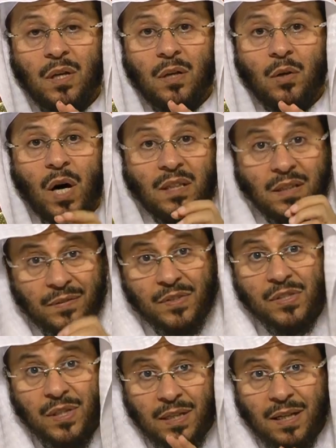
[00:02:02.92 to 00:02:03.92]
حتى في
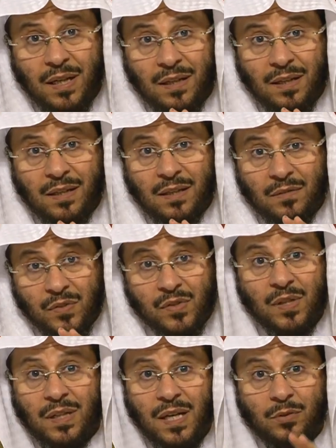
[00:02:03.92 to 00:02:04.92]
الصلاة في
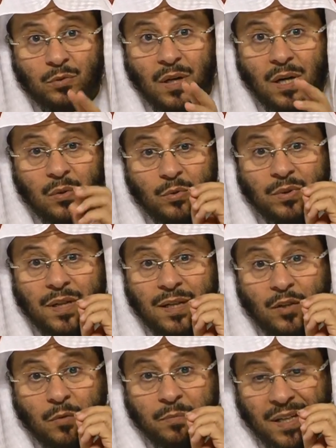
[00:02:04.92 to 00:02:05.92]
الصلاة يدعى, يدعى
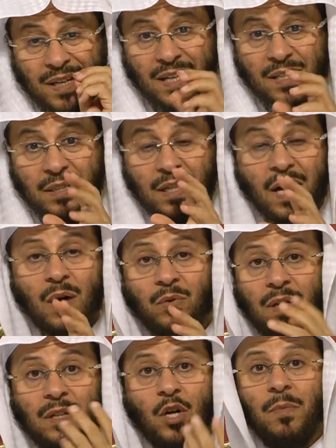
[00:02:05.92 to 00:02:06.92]
لهم بخاص لأن
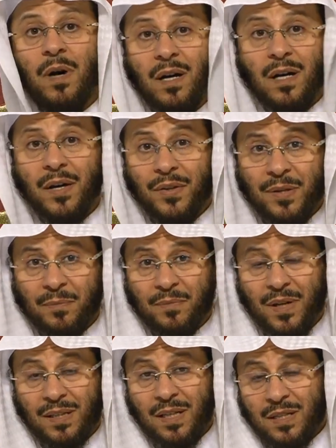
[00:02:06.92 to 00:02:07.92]
هؤلاء لهم حق عظيم
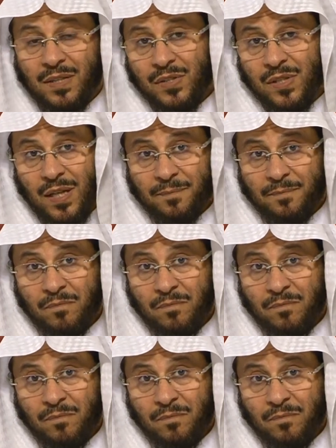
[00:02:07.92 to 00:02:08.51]
على الإنسان